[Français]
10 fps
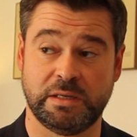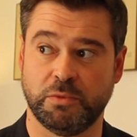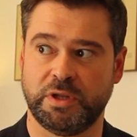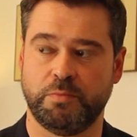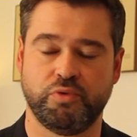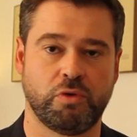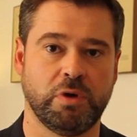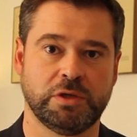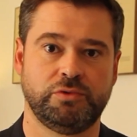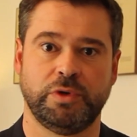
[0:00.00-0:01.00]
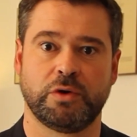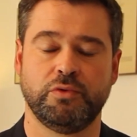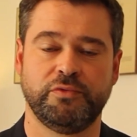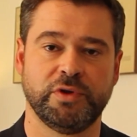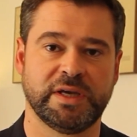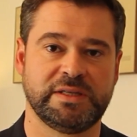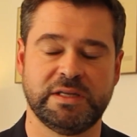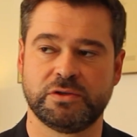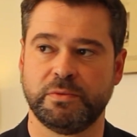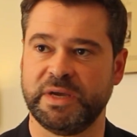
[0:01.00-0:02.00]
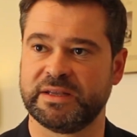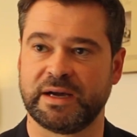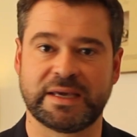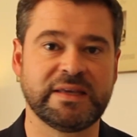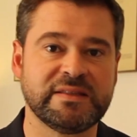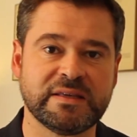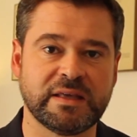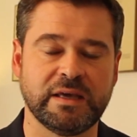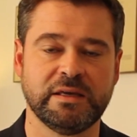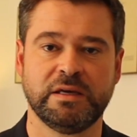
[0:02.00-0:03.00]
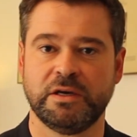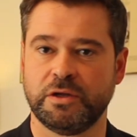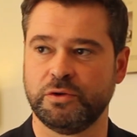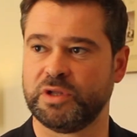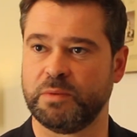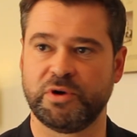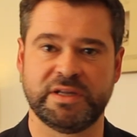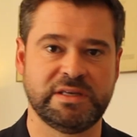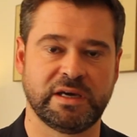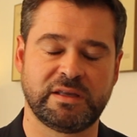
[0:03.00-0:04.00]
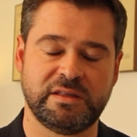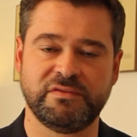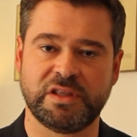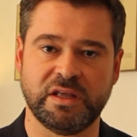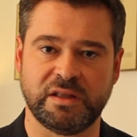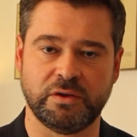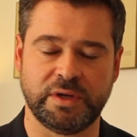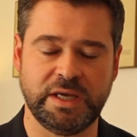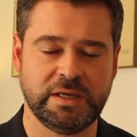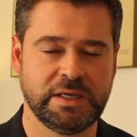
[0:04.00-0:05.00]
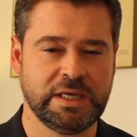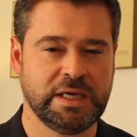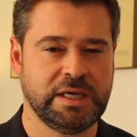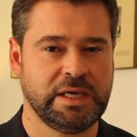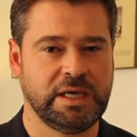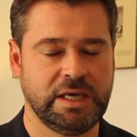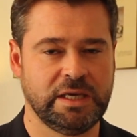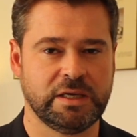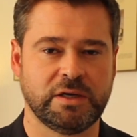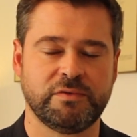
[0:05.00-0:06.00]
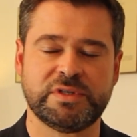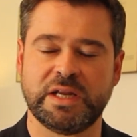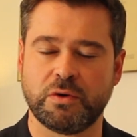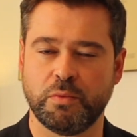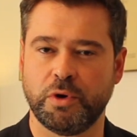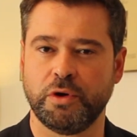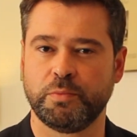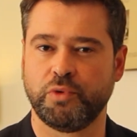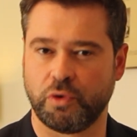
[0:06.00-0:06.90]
Il s'est demandé pourquoi tout d'un coup faudrait-il se mettre à critiquer, notamment les directives qui étaient données, et vous allez comprendre